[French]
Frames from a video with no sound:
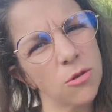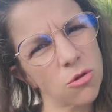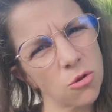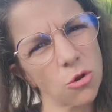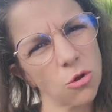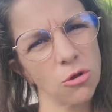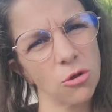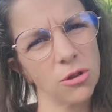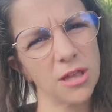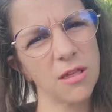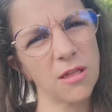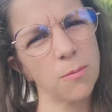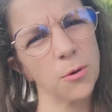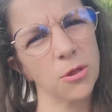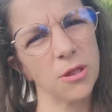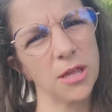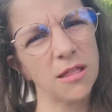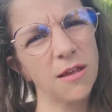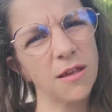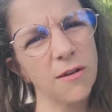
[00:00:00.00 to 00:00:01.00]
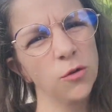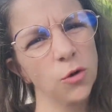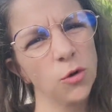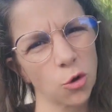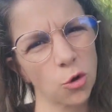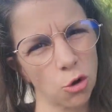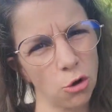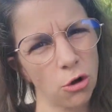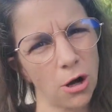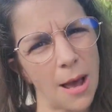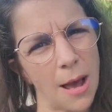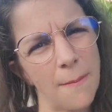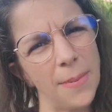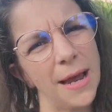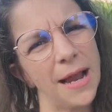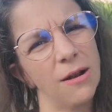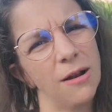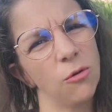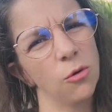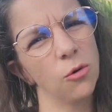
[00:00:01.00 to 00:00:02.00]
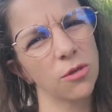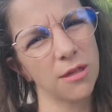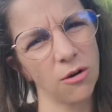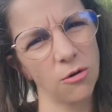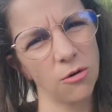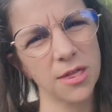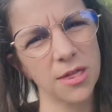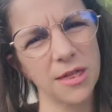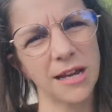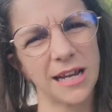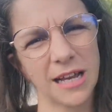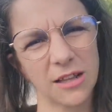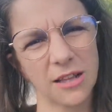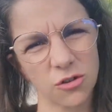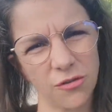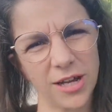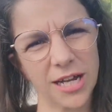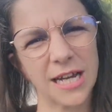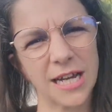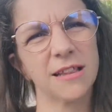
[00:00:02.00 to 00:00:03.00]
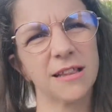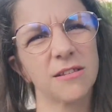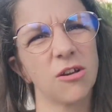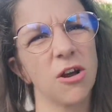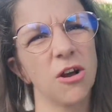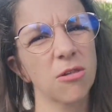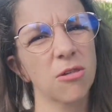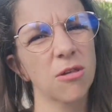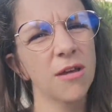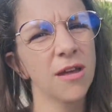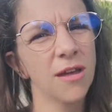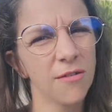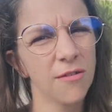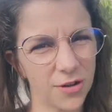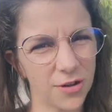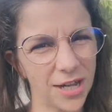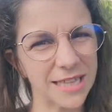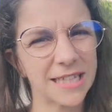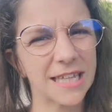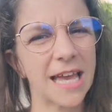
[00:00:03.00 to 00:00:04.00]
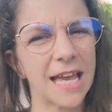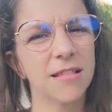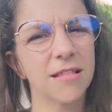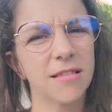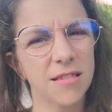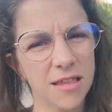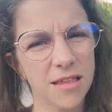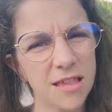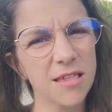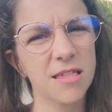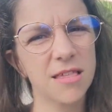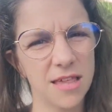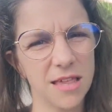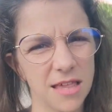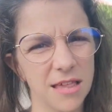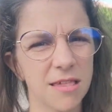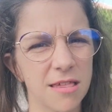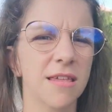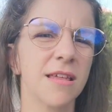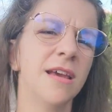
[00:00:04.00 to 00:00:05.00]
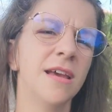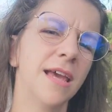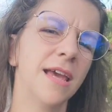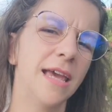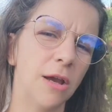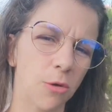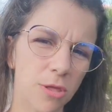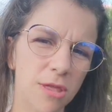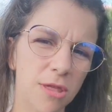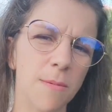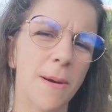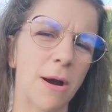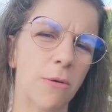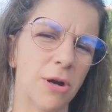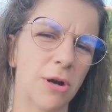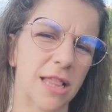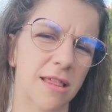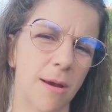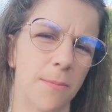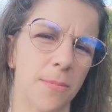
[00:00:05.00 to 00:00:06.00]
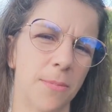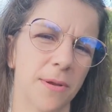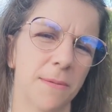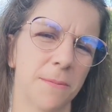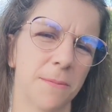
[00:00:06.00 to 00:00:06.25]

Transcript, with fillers: sur ce dispositif. Donc je le rappelle au 05 94 24 10 10 et aussi par WhatsApp.